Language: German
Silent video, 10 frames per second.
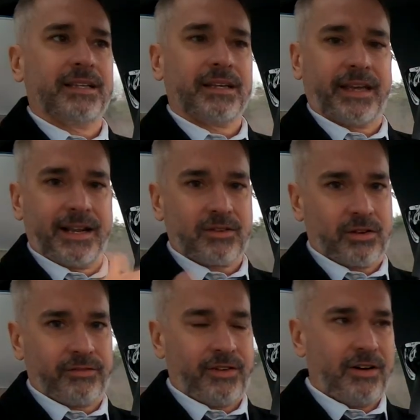
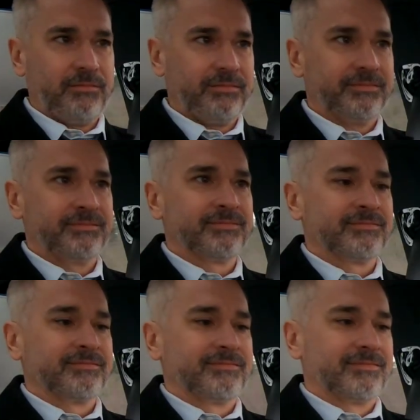regelkonform,
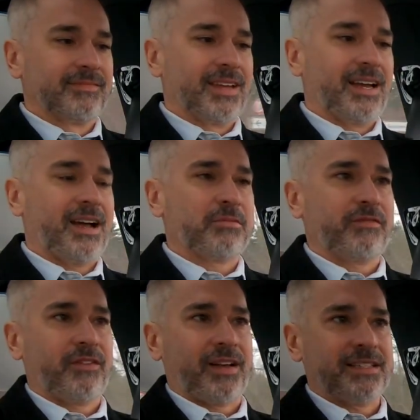
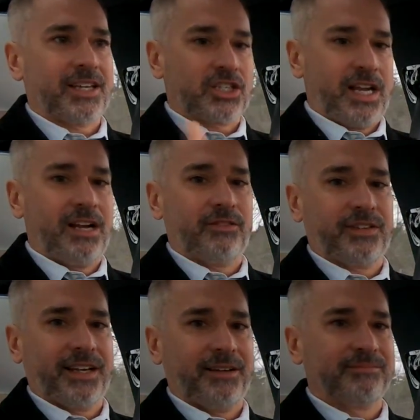aber wir waren sehr schnell auf
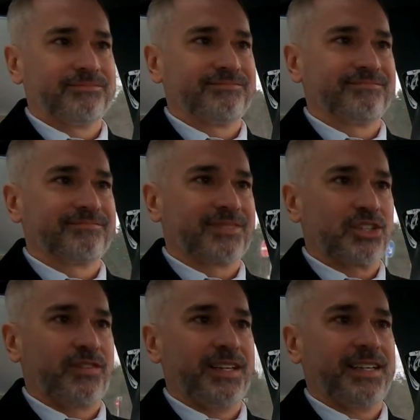der
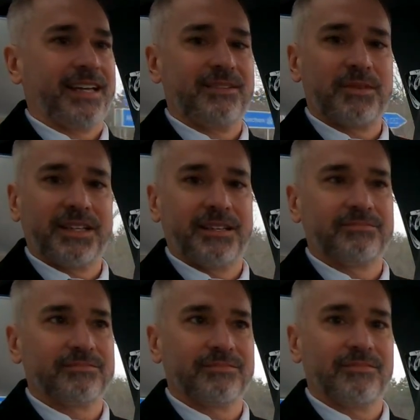Geschwindigkeit, die man hier
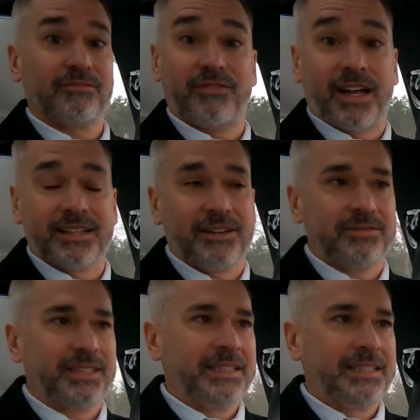fahren darf.